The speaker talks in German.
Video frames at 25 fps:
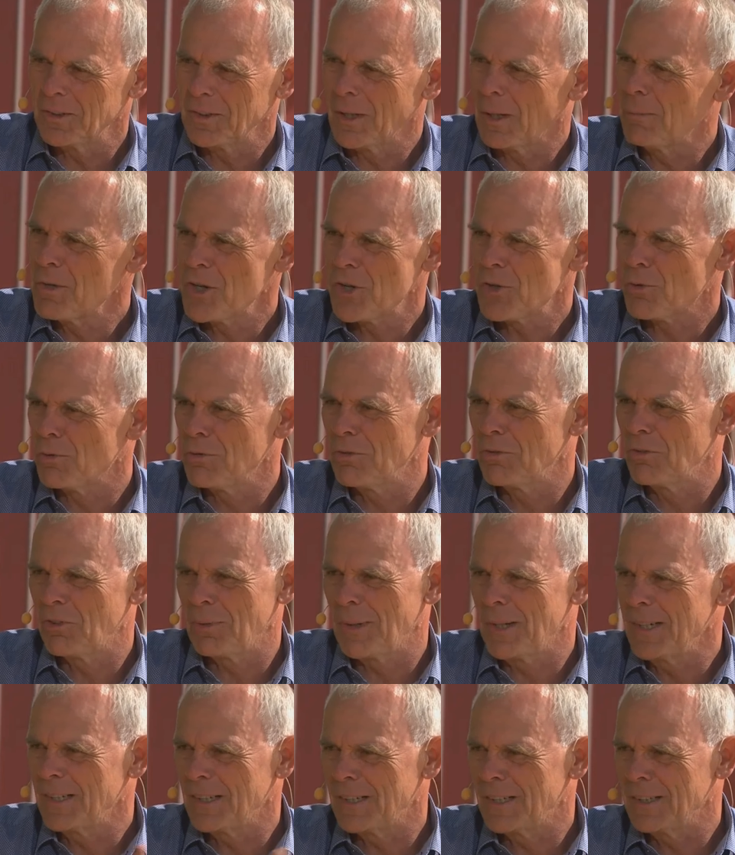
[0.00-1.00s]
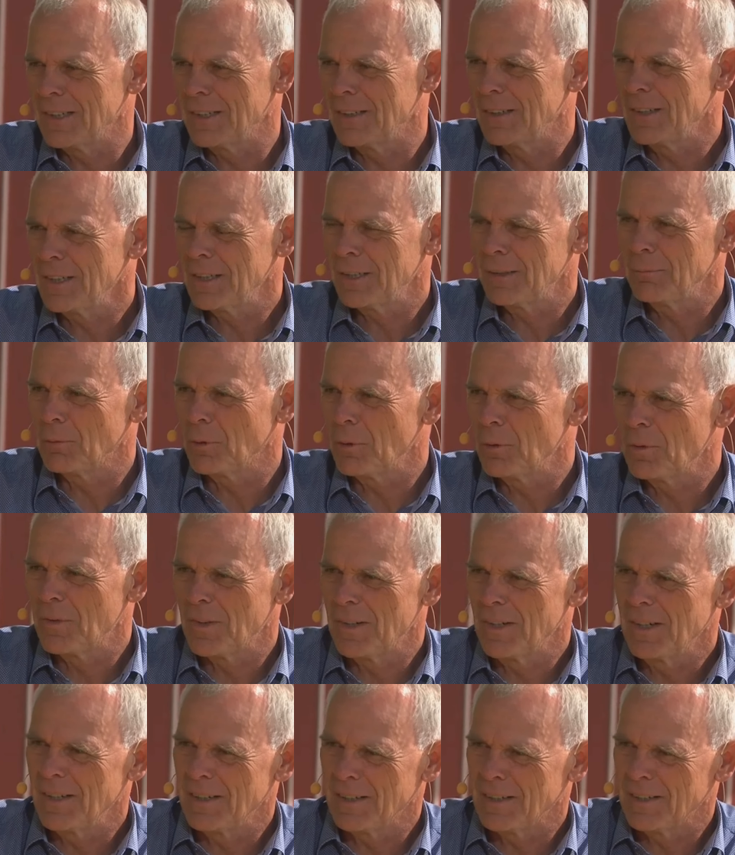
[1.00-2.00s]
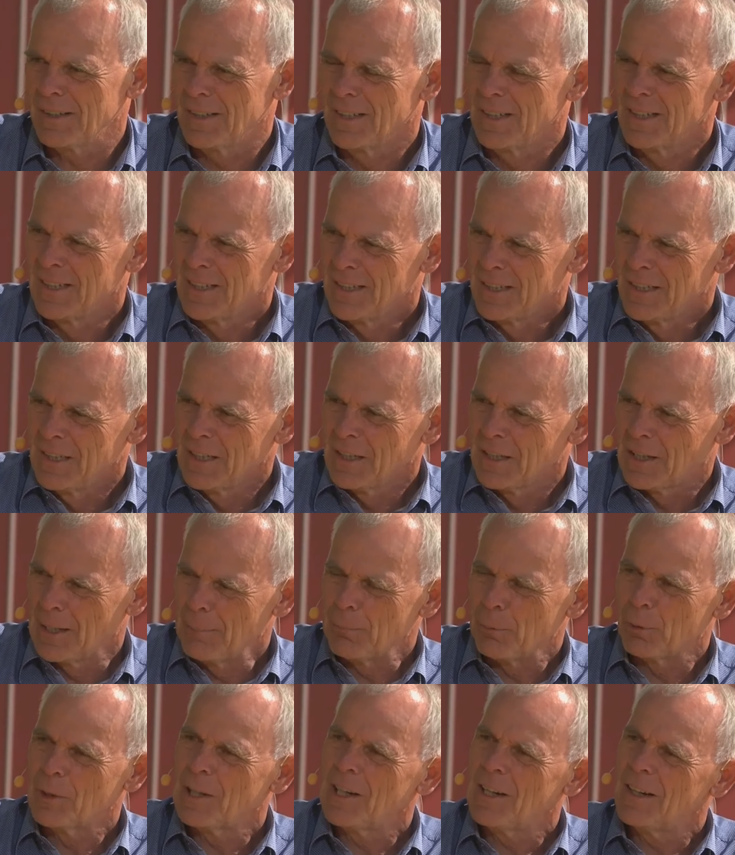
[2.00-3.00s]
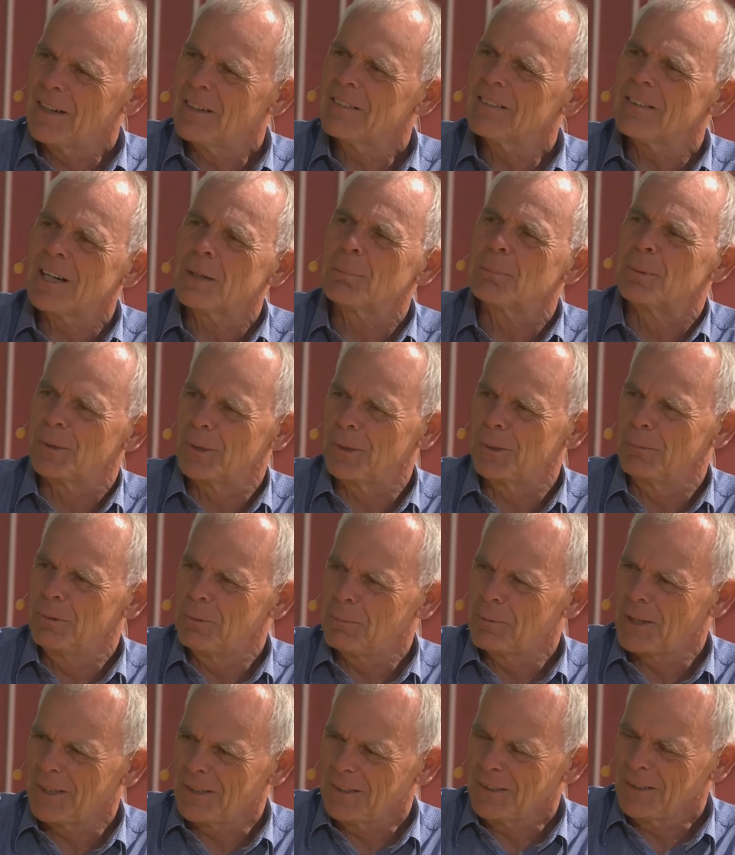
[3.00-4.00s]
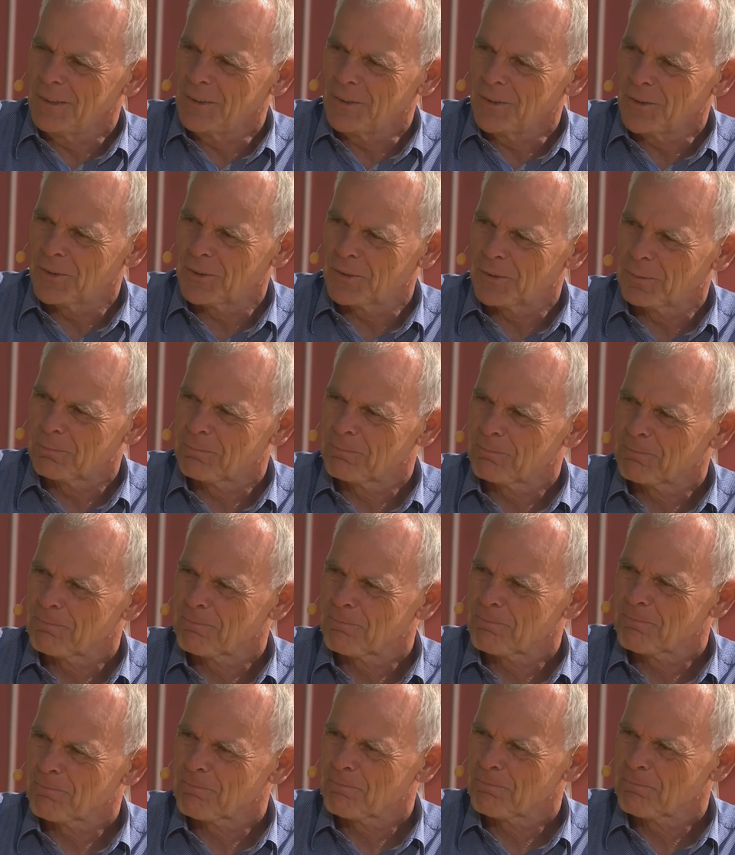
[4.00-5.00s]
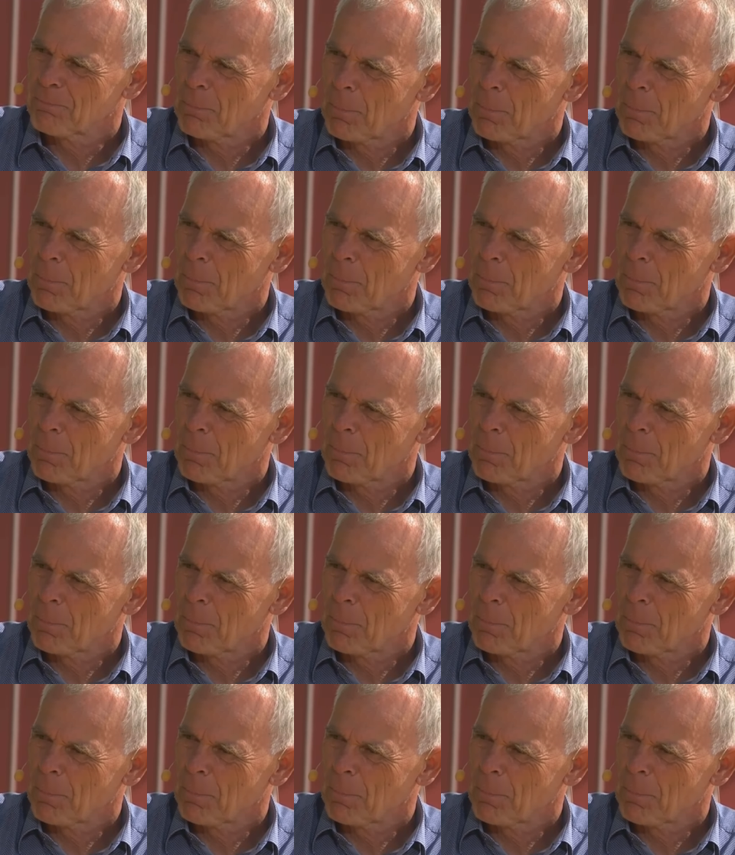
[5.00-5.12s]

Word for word: das habe ich schon zwei Tage nach dem Unfall dann klipp und klar gesagt bekommen im Krankenhaus. Und